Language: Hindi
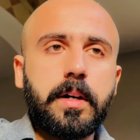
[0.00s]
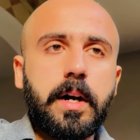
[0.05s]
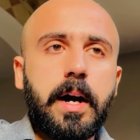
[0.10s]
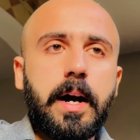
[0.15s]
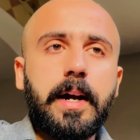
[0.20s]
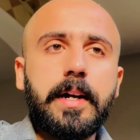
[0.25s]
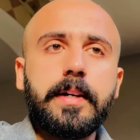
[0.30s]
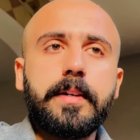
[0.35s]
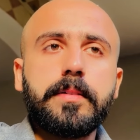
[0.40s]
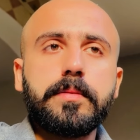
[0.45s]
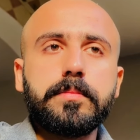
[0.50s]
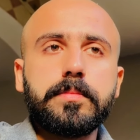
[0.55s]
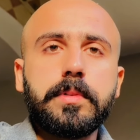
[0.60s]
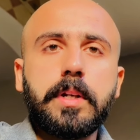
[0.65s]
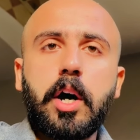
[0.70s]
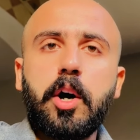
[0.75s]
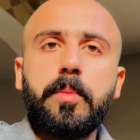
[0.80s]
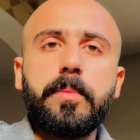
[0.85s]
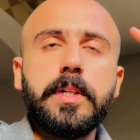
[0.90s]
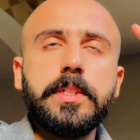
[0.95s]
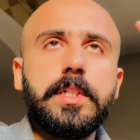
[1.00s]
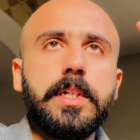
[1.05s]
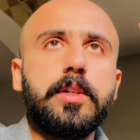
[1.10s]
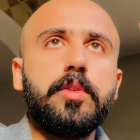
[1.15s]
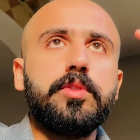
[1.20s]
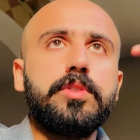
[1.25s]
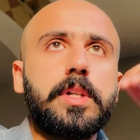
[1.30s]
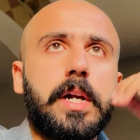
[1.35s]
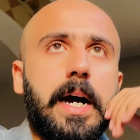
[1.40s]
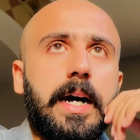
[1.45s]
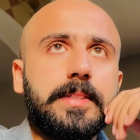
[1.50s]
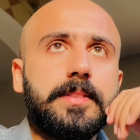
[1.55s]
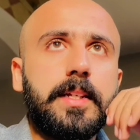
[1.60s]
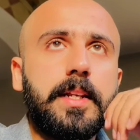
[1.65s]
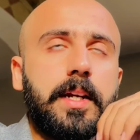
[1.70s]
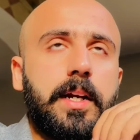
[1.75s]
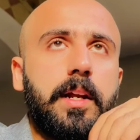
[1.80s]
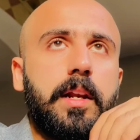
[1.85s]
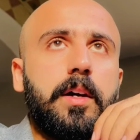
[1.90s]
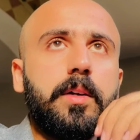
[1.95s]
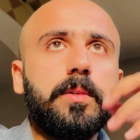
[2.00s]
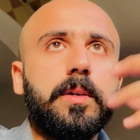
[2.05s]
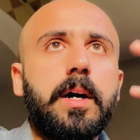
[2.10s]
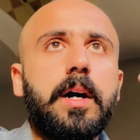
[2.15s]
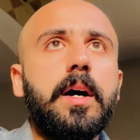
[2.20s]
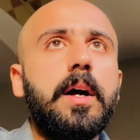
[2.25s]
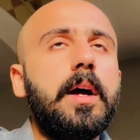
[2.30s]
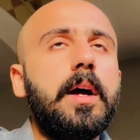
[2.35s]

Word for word: आठ नौ बजे गुजरात से निकल आऊँगा